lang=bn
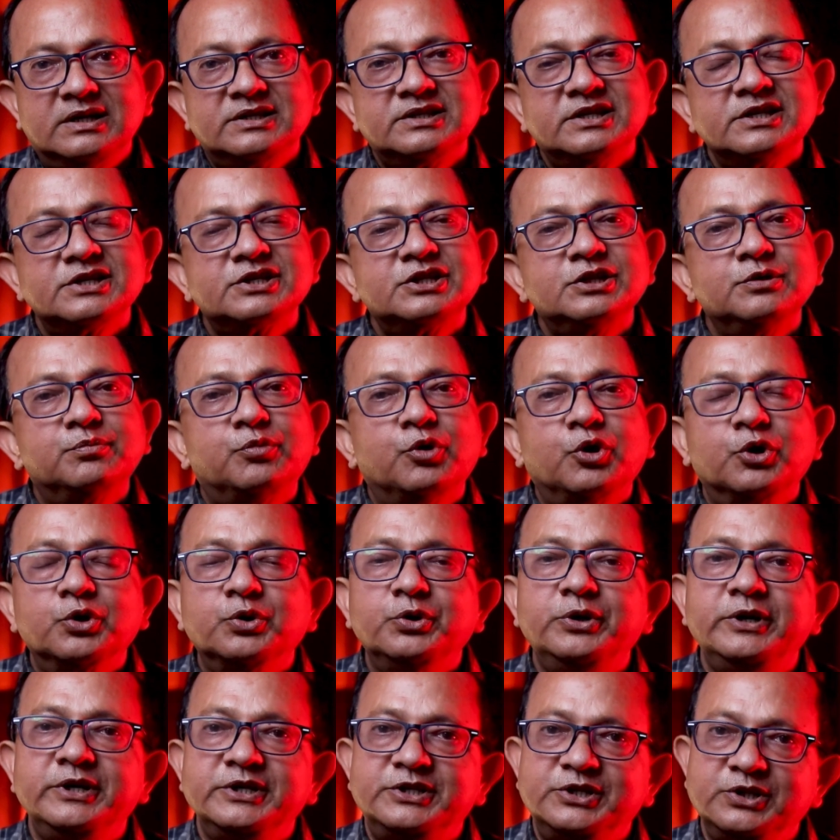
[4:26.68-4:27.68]
আস্তে আস্তে
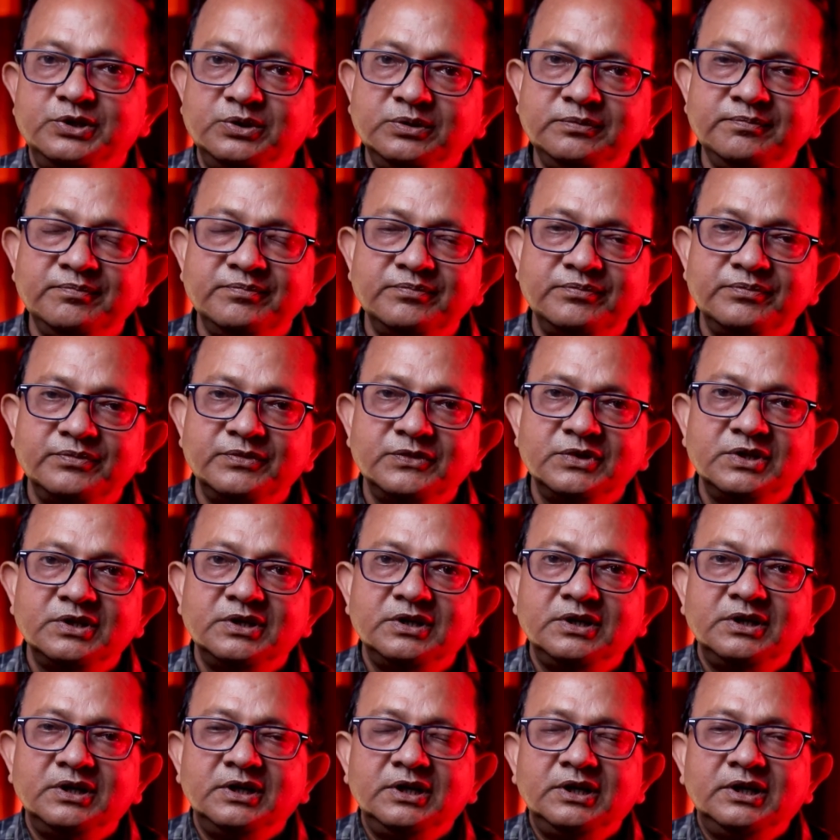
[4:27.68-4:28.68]
বড় হয়েছিল
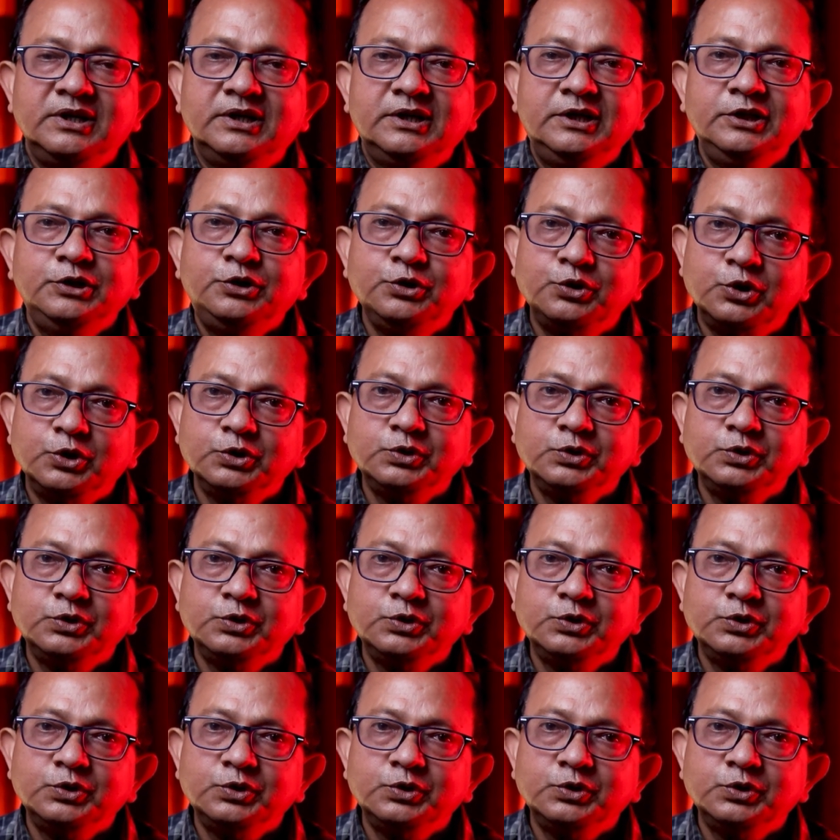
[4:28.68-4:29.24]
কিন্তু